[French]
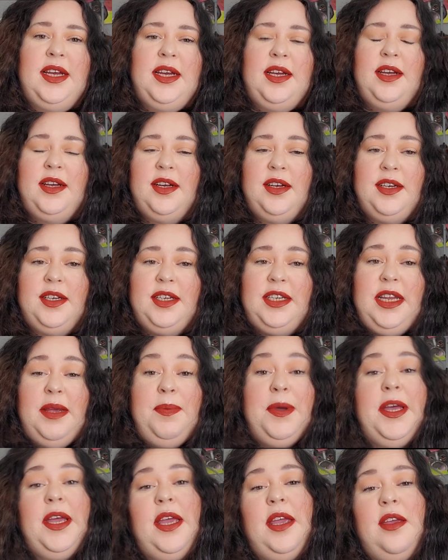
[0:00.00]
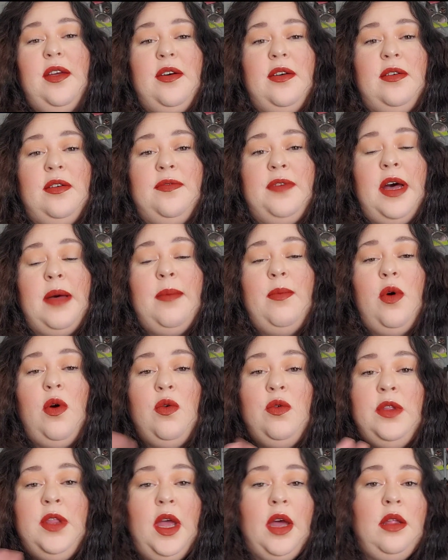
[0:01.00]
Euh, j'ai pris euh, vraiment
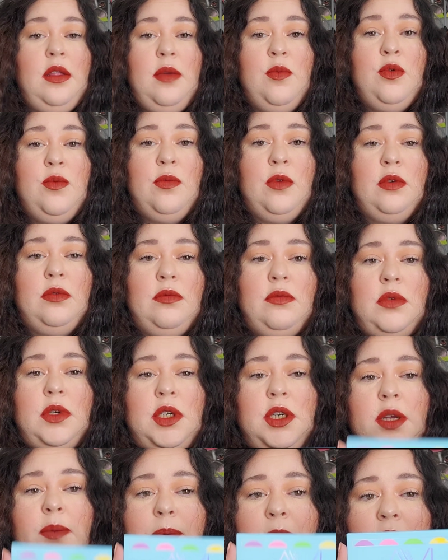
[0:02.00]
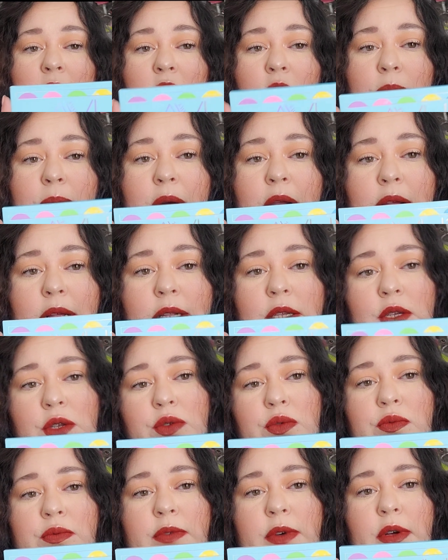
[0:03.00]
au dernier moment, j'ai pris une palette
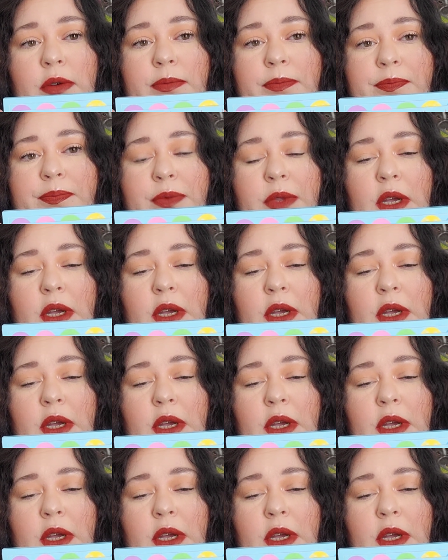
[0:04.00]
Souva.